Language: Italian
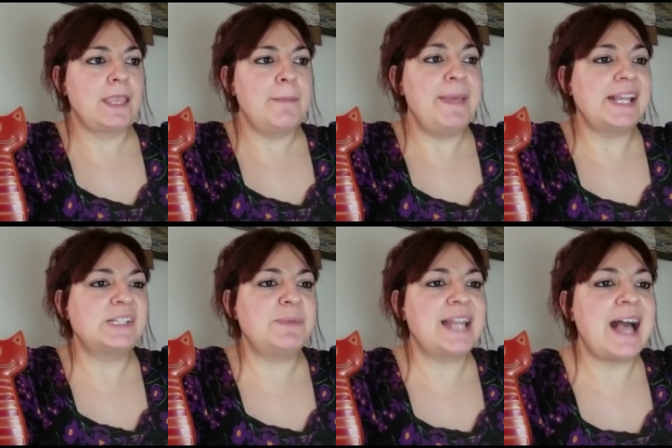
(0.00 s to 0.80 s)
Per
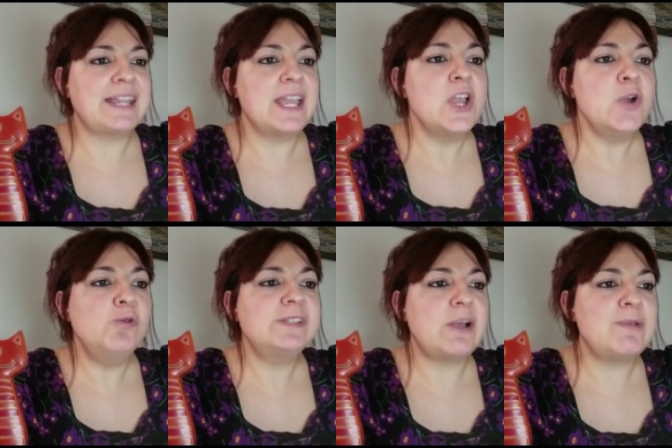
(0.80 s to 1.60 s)
respirare
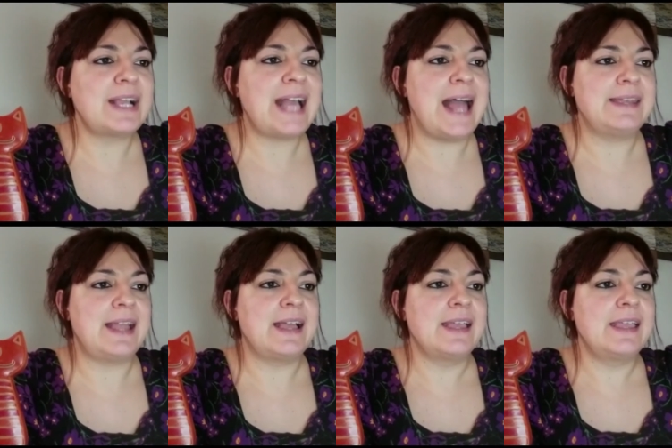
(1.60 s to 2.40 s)
usa una canna